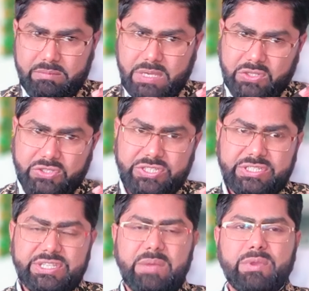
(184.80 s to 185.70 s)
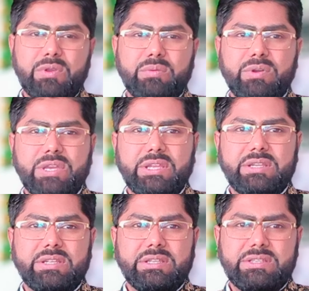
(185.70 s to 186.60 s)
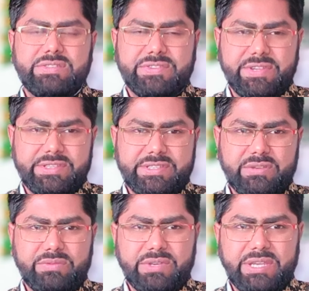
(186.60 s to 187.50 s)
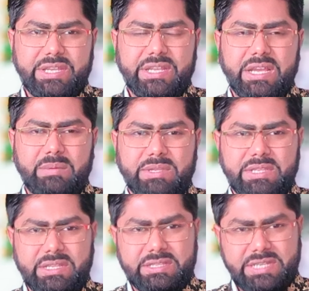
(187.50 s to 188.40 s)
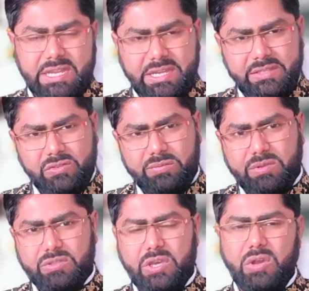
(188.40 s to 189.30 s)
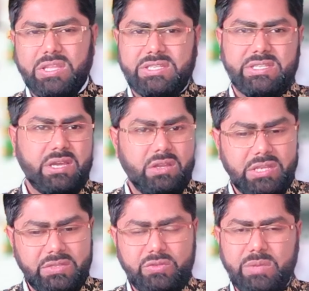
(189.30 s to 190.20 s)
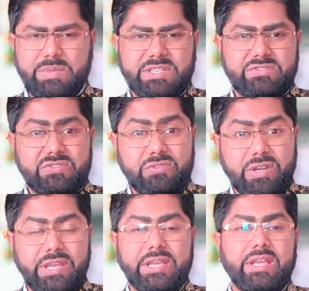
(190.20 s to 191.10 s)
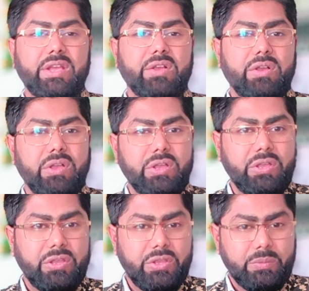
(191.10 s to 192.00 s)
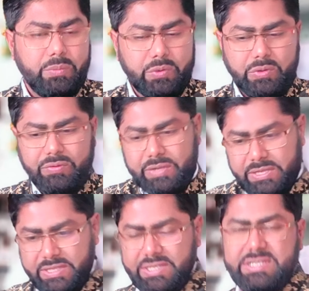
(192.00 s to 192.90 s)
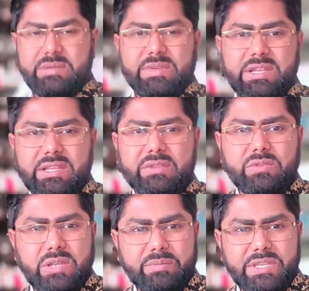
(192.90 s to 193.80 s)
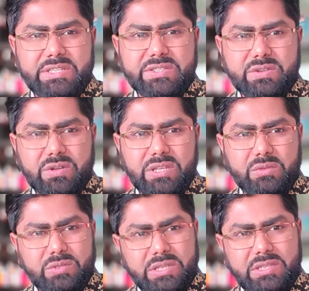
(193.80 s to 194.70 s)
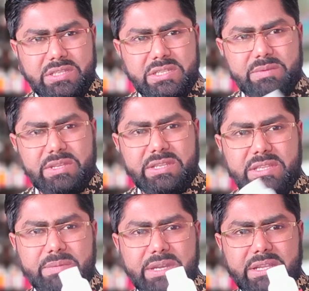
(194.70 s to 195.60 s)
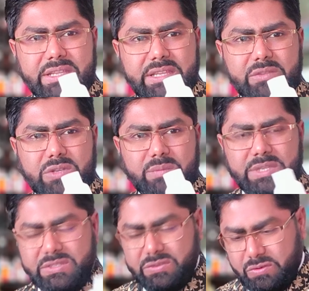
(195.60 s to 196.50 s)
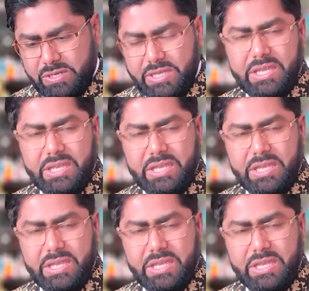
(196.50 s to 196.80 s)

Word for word: মানসিক চাপেও ভোগেন স্ট্রেসেও ভোগেন আবার তার শারীরিক দুর্বলতাও আছে তাহলে এই দুটো মিক্সড করে পনেরো ফুটা তিরিশ এম এল দুটা মিক্সড করে দুটা তিরিশ এম নিতে পারেন নিয়ে দুটা মিক্সড করে